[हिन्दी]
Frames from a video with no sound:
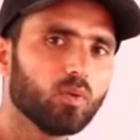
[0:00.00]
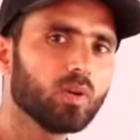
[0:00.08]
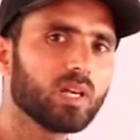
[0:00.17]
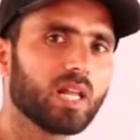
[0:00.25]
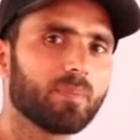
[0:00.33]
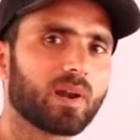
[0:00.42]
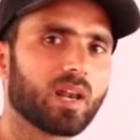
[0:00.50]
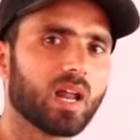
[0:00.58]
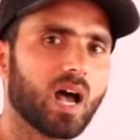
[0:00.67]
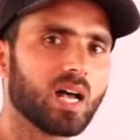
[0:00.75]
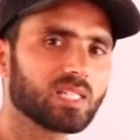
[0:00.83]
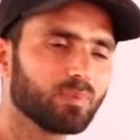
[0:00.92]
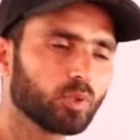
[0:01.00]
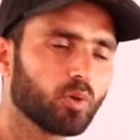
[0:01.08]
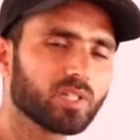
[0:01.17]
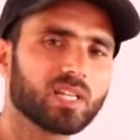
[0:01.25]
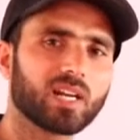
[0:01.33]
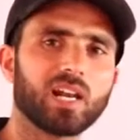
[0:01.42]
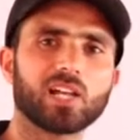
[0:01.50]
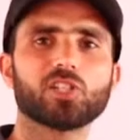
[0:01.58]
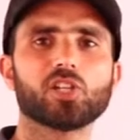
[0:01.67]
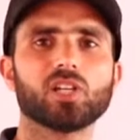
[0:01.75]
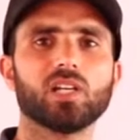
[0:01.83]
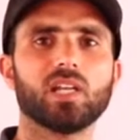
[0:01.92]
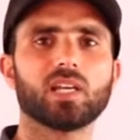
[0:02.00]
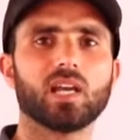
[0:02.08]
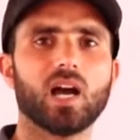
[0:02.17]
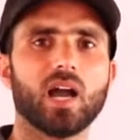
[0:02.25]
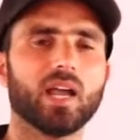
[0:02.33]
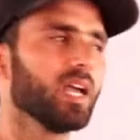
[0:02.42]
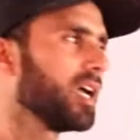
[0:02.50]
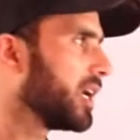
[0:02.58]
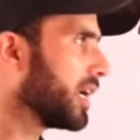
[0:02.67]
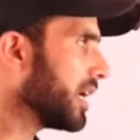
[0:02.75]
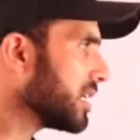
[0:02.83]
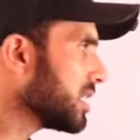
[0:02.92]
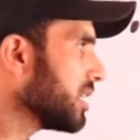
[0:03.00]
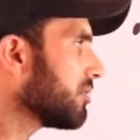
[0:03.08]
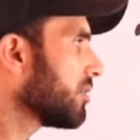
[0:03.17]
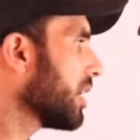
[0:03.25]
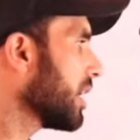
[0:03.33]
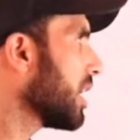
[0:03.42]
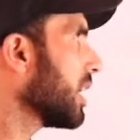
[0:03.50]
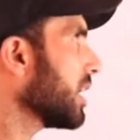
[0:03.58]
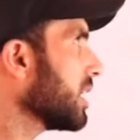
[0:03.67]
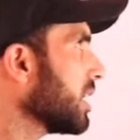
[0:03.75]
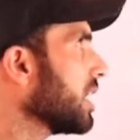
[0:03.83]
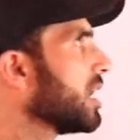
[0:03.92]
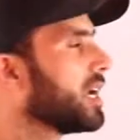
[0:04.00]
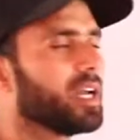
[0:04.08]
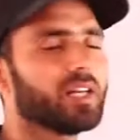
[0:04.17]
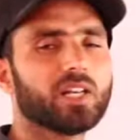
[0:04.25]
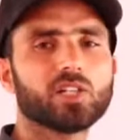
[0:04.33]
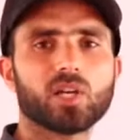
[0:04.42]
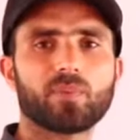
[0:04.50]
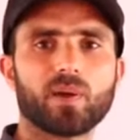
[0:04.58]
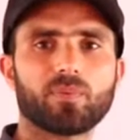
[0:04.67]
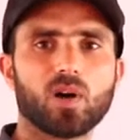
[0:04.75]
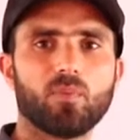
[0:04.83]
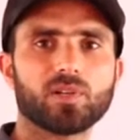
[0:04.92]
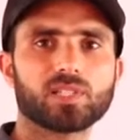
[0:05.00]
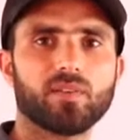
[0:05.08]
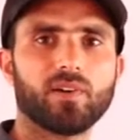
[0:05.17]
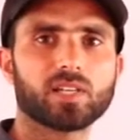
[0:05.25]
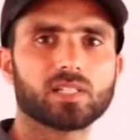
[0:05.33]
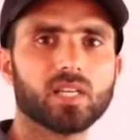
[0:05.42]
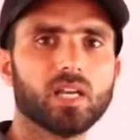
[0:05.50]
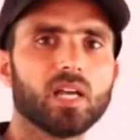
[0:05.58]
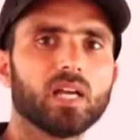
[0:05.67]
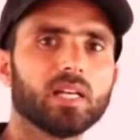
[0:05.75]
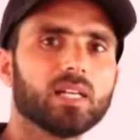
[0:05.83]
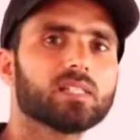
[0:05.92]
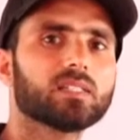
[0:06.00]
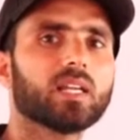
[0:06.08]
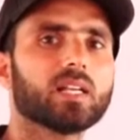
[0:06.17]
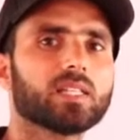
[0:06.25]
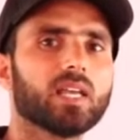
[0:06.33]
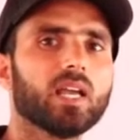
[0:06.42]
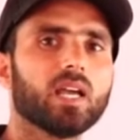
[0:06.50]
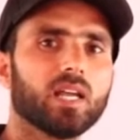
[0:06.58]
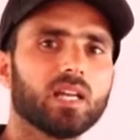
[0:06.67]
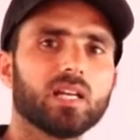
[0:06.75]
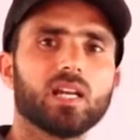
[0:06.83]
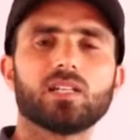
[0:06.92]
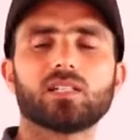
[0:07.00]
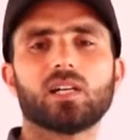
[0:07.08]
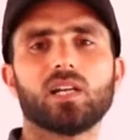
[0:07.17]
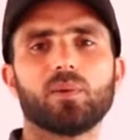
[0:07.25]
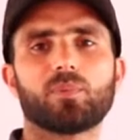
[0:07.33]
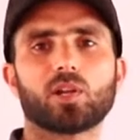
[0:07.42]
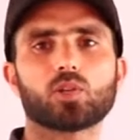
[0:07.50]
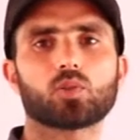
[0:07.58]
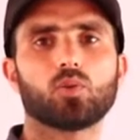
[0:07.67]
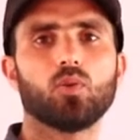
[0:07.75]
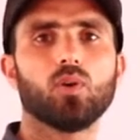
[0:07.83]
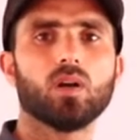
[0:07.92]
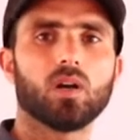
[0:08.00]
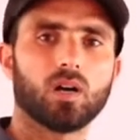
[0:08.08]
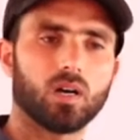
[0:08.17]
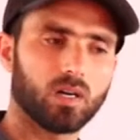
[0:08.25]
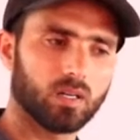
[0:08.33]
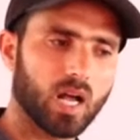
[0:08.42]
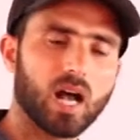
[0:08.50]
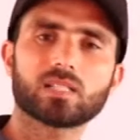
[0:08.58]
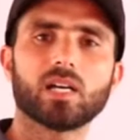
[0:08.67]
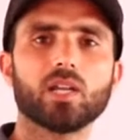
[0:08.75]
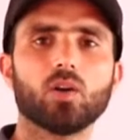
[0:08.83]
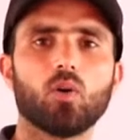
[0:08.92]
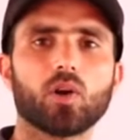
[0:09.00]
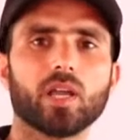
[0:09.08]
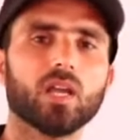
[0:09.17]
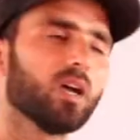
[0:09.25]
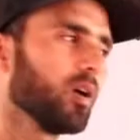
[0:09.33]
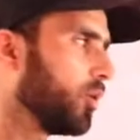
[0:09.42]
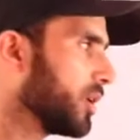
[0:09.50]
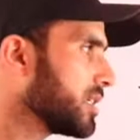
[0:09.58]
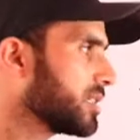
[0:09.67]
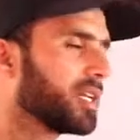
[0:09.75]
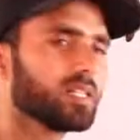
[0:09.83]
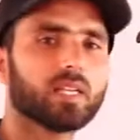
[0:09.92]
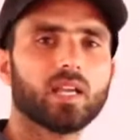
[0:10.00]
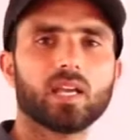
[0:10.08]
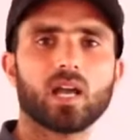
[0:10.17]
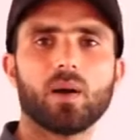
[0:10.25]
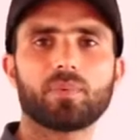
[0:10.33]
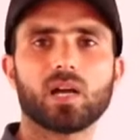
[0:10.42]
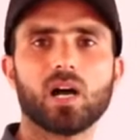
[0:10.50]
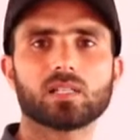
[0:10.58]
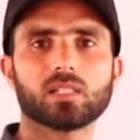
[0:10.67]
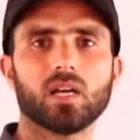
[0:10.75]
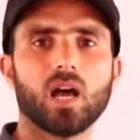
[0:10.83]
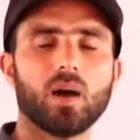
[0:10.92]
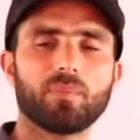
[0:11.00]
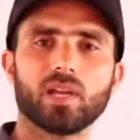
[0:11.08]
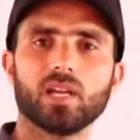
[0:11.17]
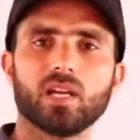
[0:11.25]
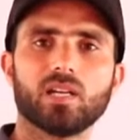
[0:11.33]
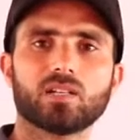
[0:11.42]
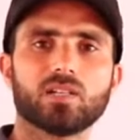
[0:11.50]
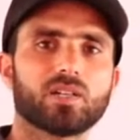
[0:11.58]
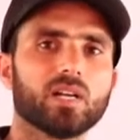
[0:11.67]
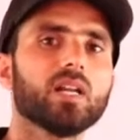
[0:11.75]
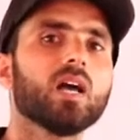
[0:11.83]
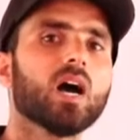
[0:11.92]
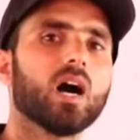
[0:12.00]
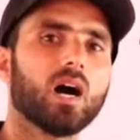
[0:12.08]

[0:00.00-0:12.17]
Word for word: उन लेबर लॉज में थोड़ी सी रिलैक्सेशन लेके आए इसी इन्हीं इंडियन चैम्बर ऑफ कॉमर्स की वजह से इस तरह से इन इंडियन लेबरर्स को आसानी हो गई और इस तरह से अभी आसान अभी इंडियन ट्रेड